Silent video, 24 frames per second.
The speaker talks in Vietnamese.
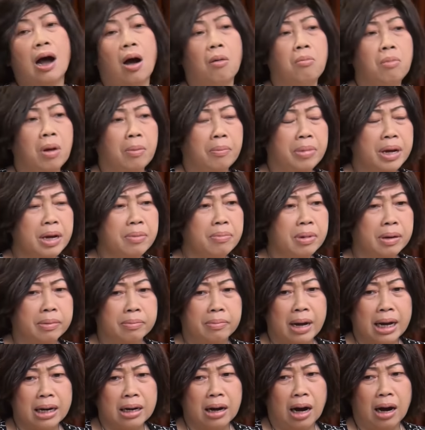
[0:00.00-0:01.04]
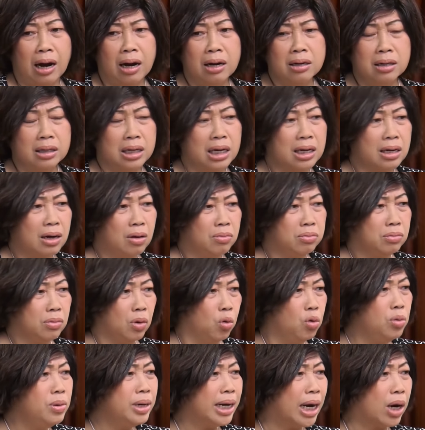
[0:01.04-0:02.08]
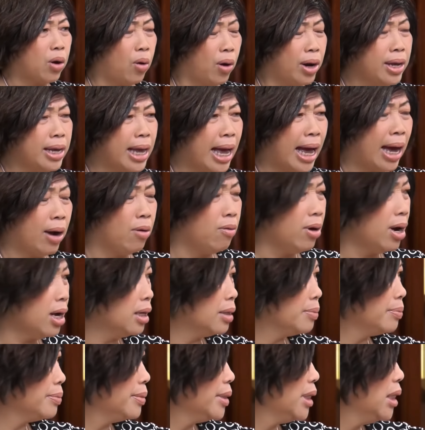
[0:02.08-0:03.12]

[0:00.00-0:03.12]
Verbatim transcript: ông mà biết mình mang nợ thì chắc ông ủa ra khỏi nhà quá